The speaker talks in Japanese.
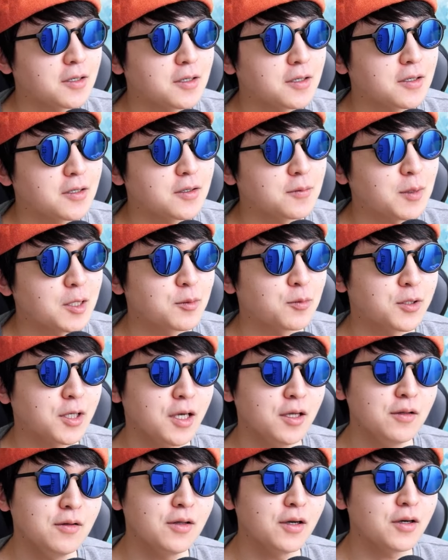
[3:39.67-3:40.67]
まあでも
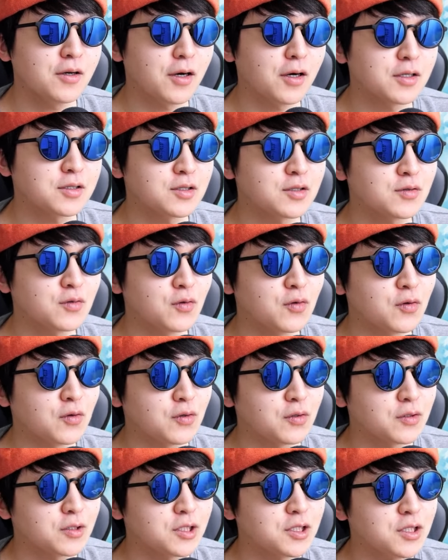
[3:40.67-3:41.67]
県内初
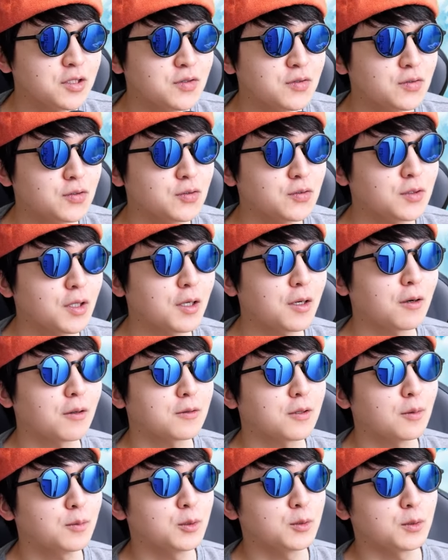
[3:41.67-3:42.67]
の私立中だから
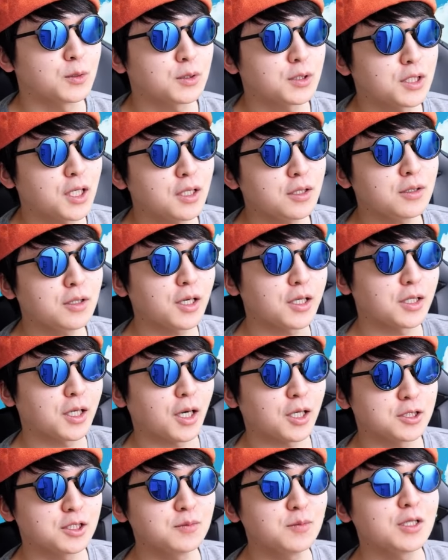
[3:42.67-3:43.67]
多分県内で
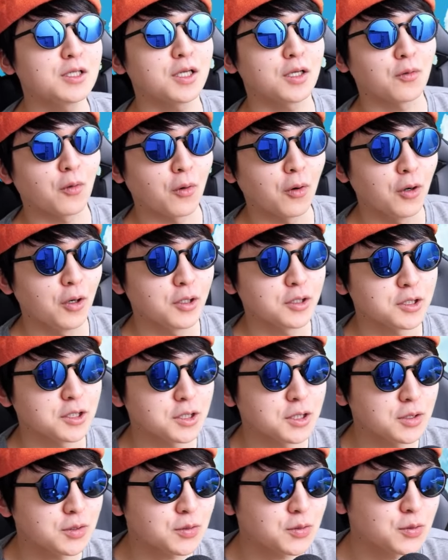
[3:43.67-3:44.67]
初めての私
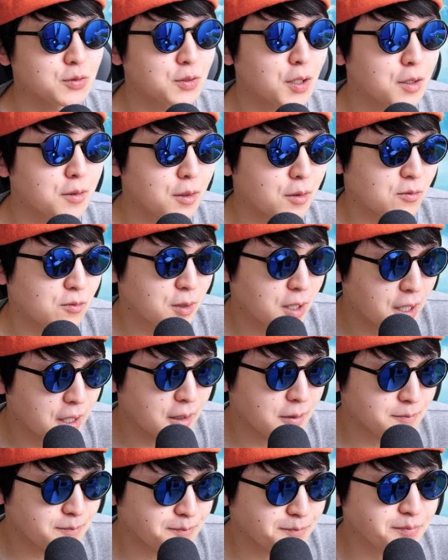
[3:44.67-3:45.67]
立中なんだろうね
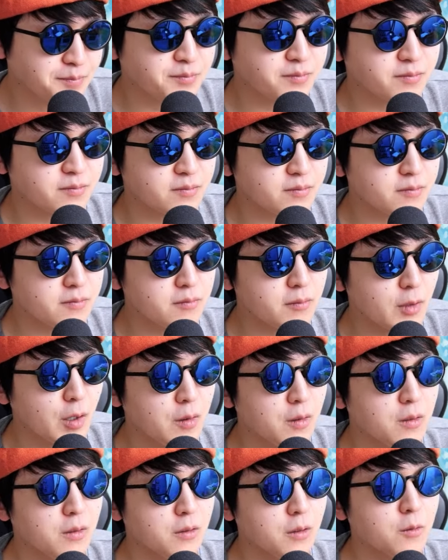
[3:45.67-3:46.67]

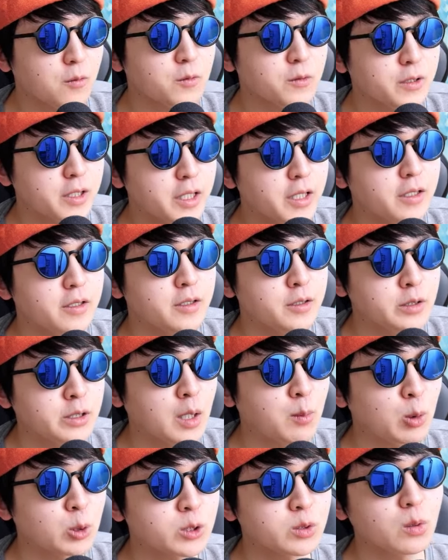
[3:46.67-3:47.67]
ああなるほどねじゃ
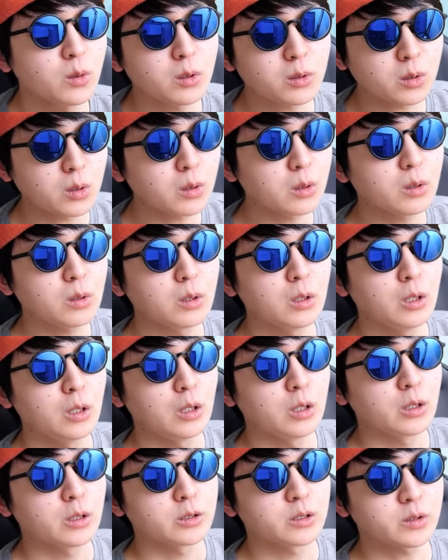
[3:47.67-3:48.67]
あもう相当
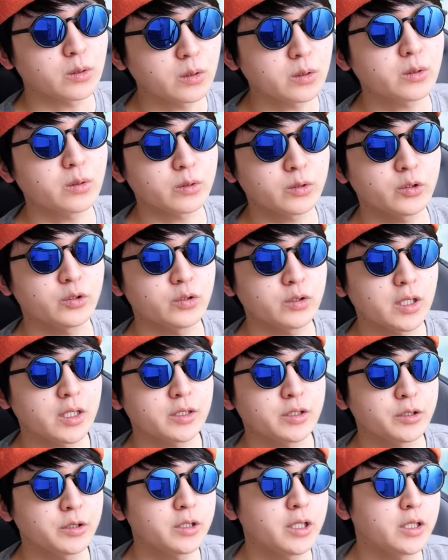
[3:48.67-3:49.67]
相当中学
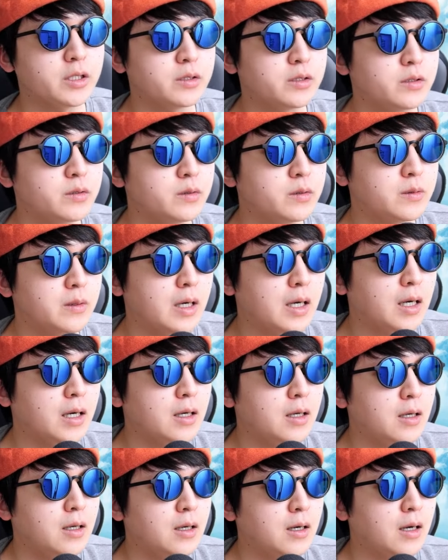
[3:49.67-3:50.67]
受験っていうのは
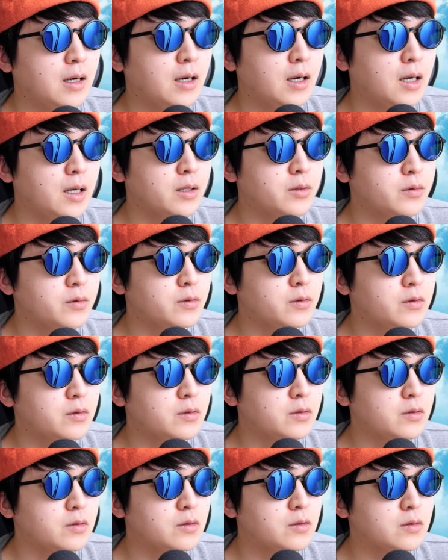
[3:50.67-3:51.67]
あ
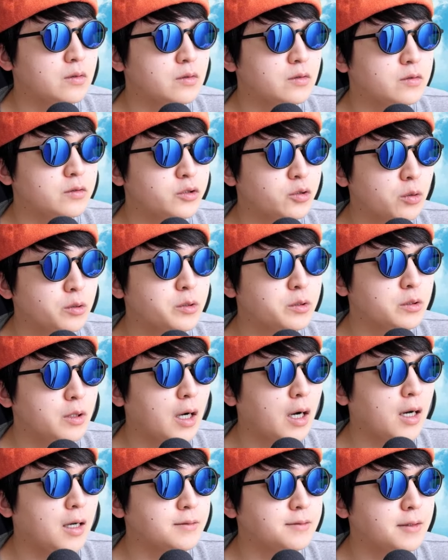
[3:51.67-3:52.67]
の少数
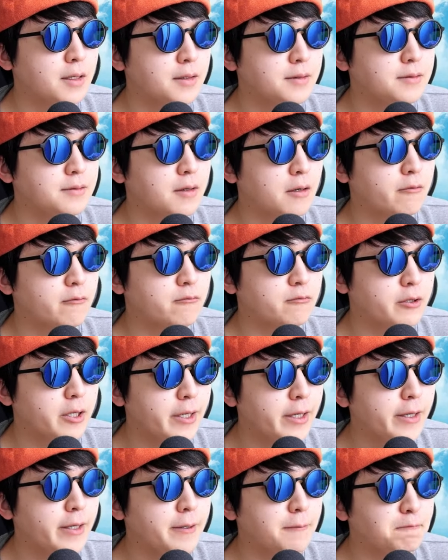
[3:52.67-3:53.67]
派なんだろう
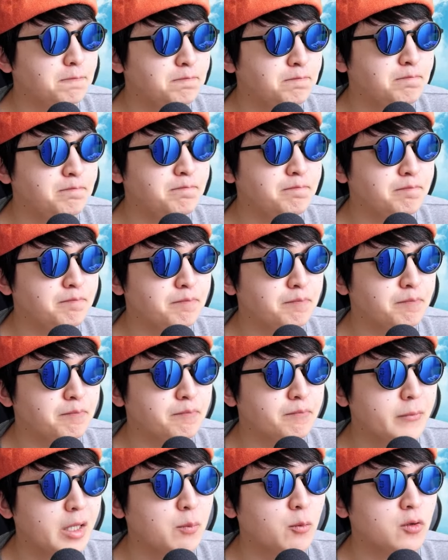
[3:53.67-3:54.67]
ねうん
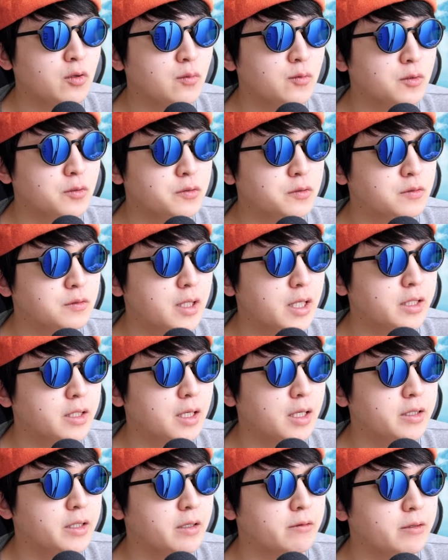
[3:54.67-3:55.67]
ねもともと少ないって
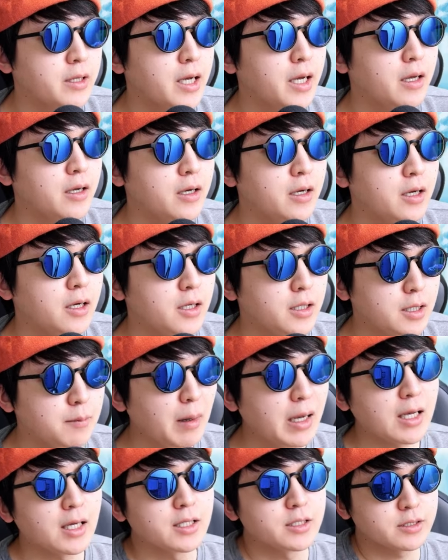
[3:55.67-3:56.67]
書いてあるねで
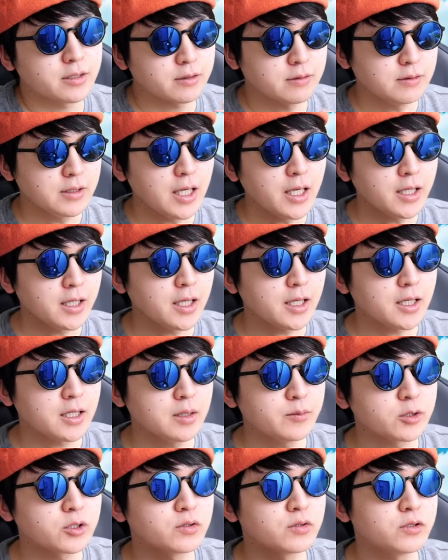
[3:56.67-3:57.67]
まあ少ない中で
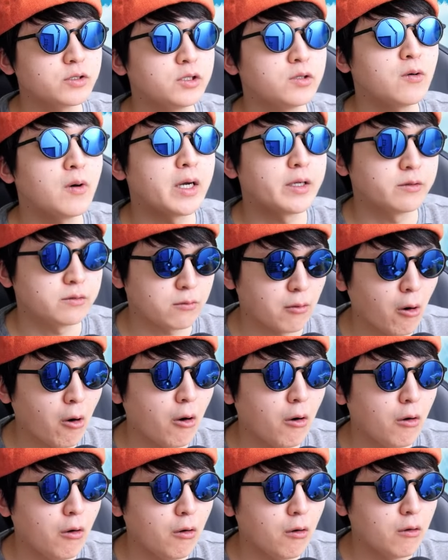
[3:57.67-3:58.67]
もする人はいると
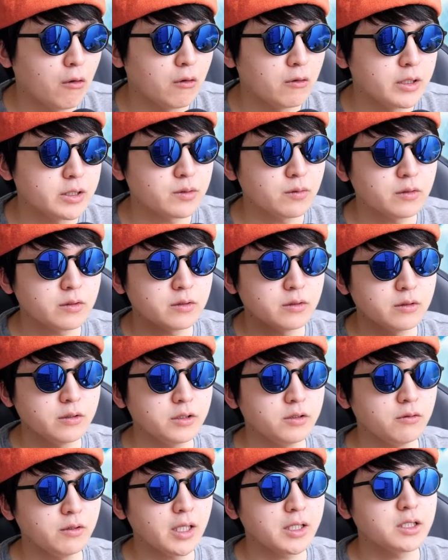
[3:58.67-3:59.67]
でそのする
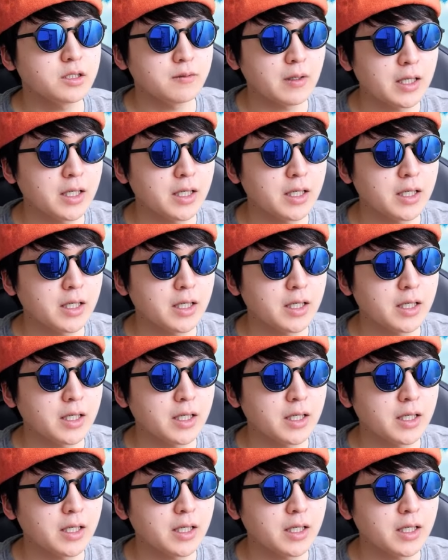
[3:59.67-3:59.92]
人たちは